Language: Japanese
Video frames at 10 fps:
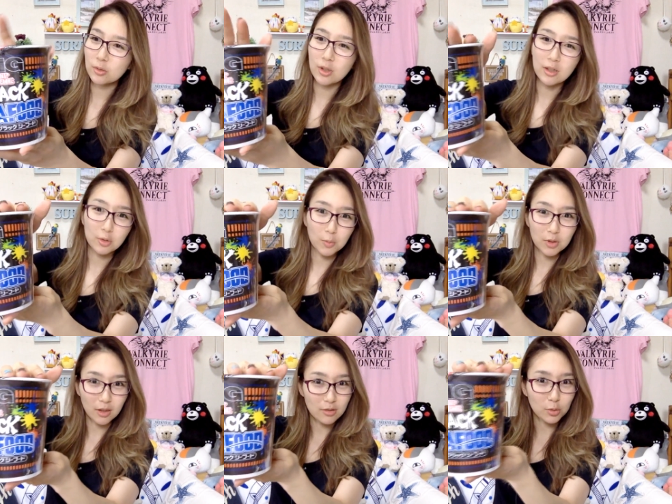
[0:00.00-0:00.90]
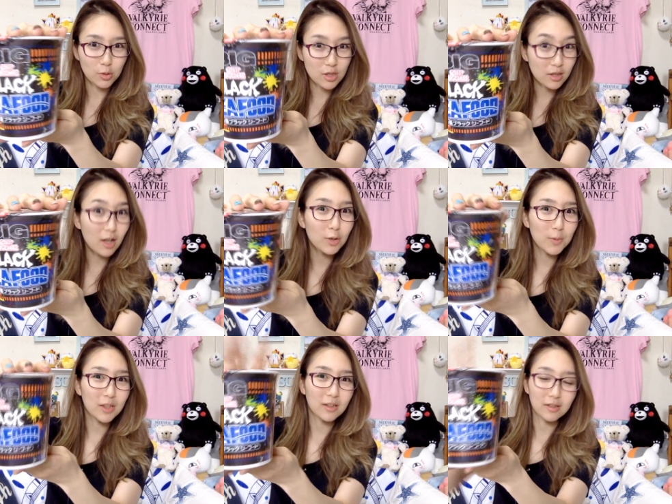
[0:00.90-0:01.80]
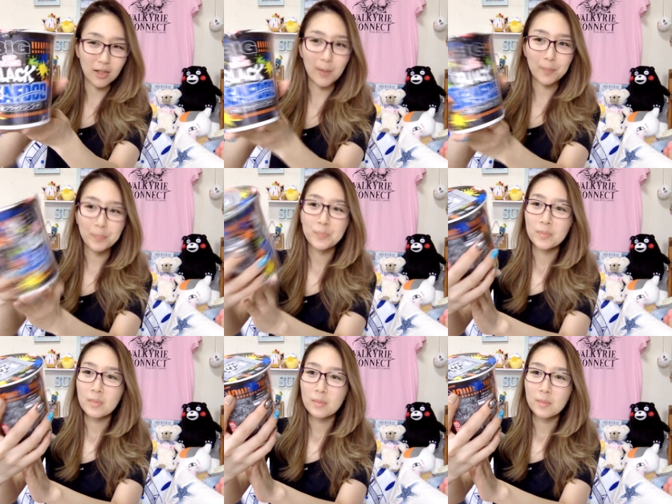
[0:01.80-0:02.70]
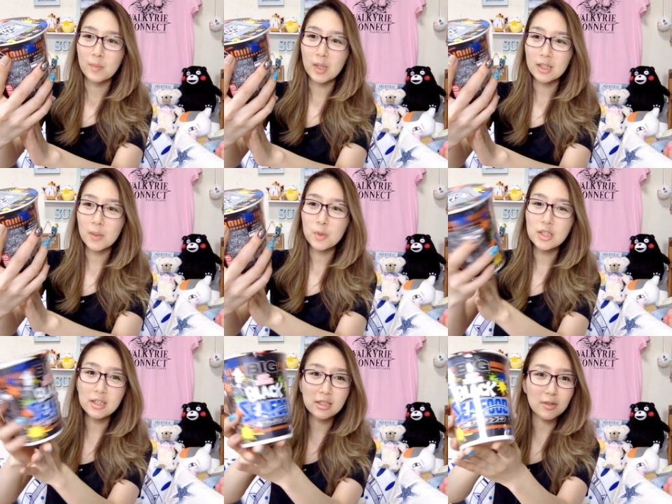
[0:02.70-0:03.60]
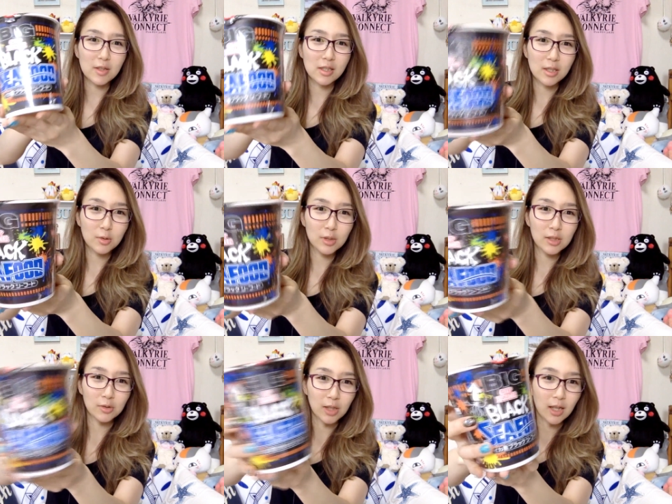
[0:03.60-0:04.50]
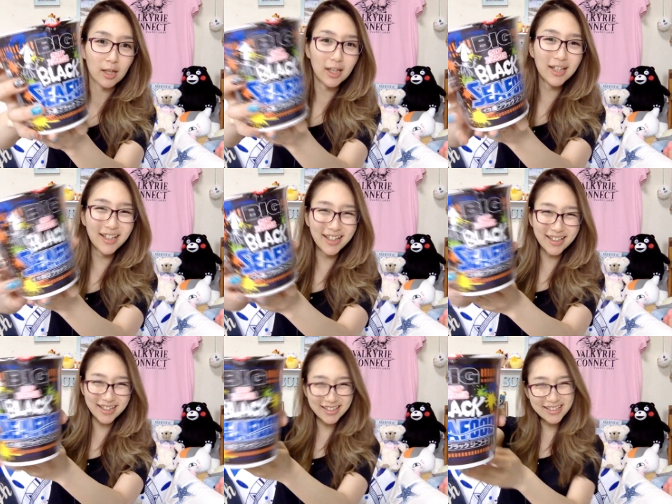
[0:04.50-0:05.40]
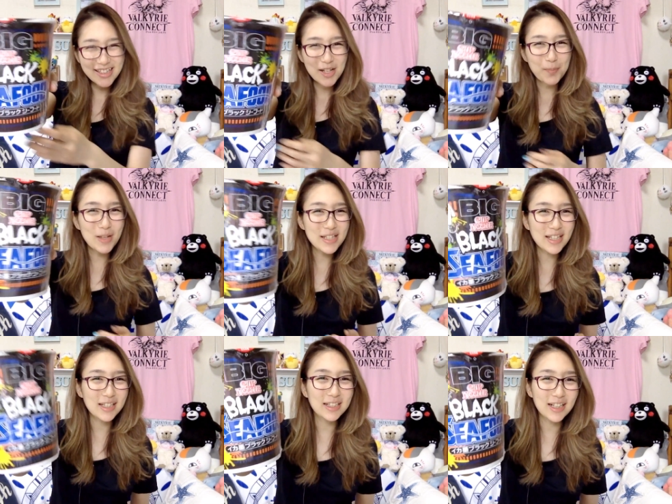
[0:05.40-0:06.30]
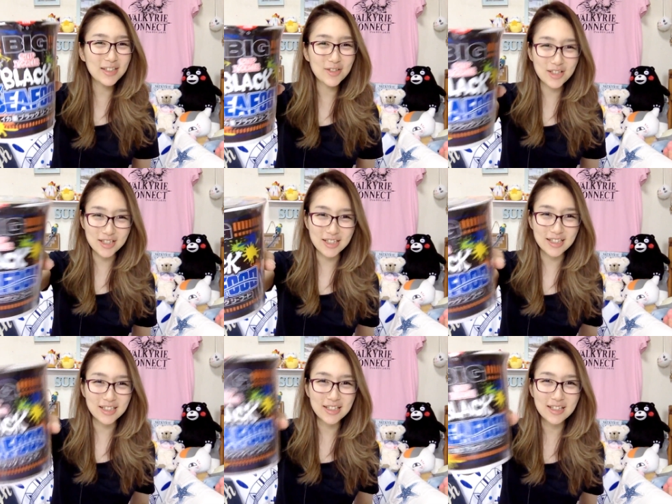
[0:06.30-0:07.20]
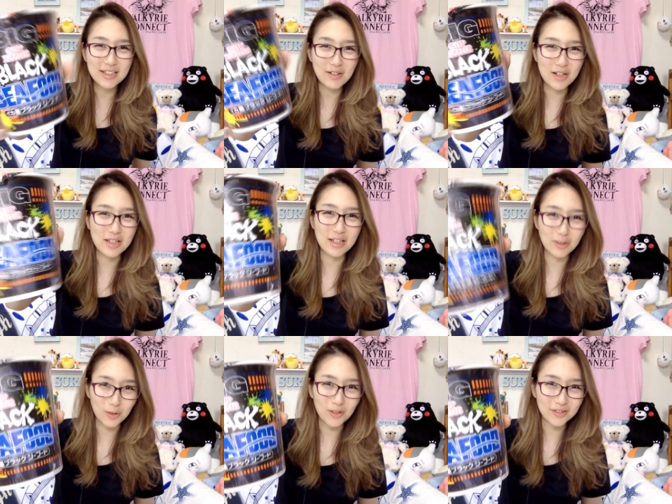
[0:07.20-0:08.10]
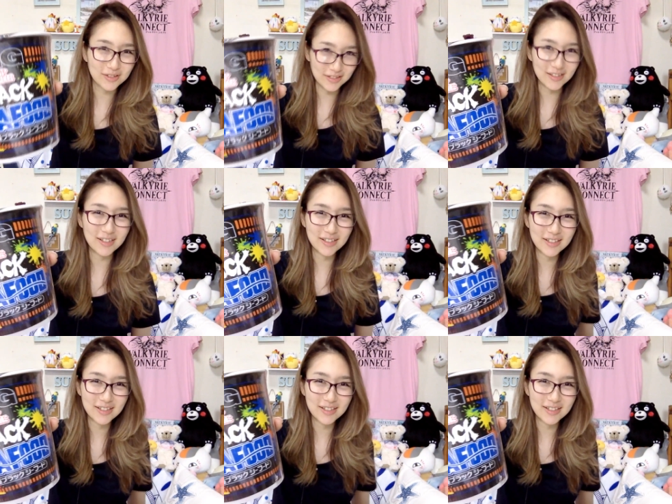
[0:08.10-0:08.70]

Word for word: んのかなと思ったらちょっと違うみたいですねまあでも意識はしてそうですよねめっちゃイカいるし、意識はしてそう。うん。